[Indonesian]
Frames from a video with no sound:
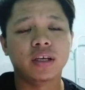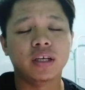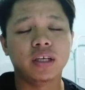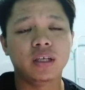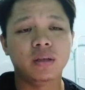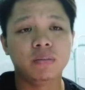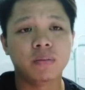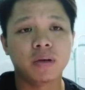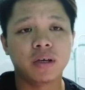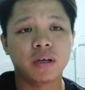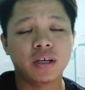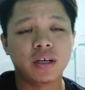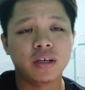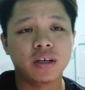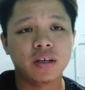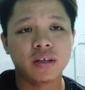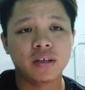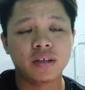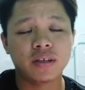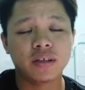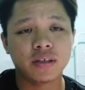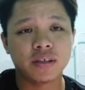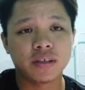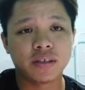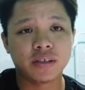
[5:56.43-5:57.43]
di
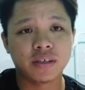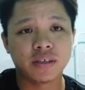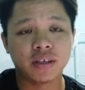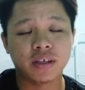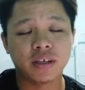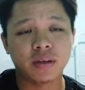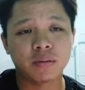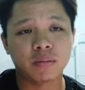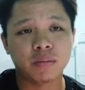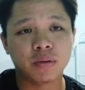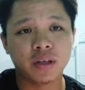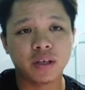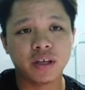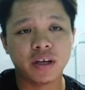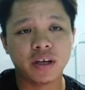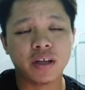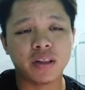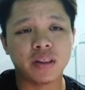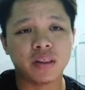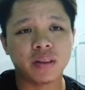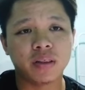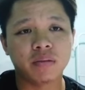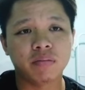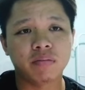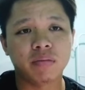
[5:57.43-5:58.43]
mana saya
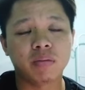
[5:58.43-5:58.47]
melihat